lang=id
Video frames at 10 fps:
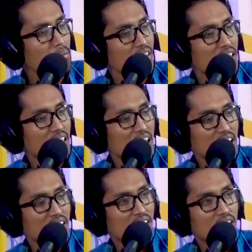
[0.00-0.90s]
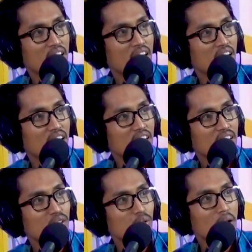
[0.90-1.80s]
apa sih Rian?
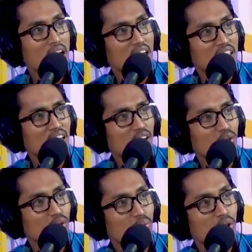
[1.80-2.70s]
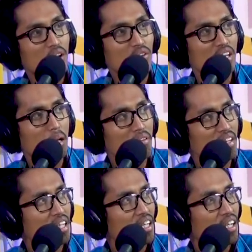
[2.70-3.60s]
Itu maknanya lagu bunga Rosi apa
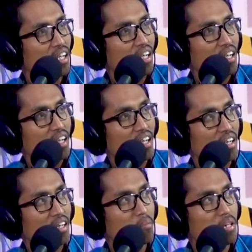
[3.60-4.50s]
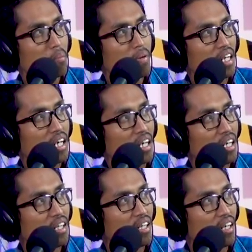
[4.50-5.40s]
sih? Lebih
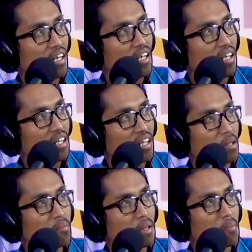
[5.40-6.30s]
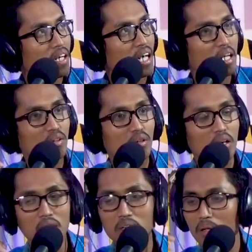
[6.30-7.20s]
kepada lebih kepada anu
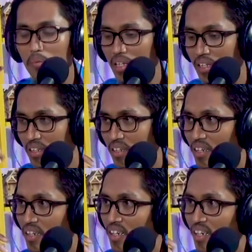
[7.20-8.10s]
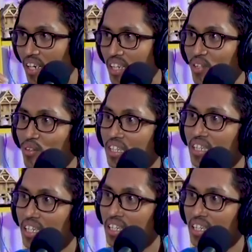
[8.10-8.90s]
ah, apa? Kayak jatuh cinta gitu Kayak jatuh sih? cinta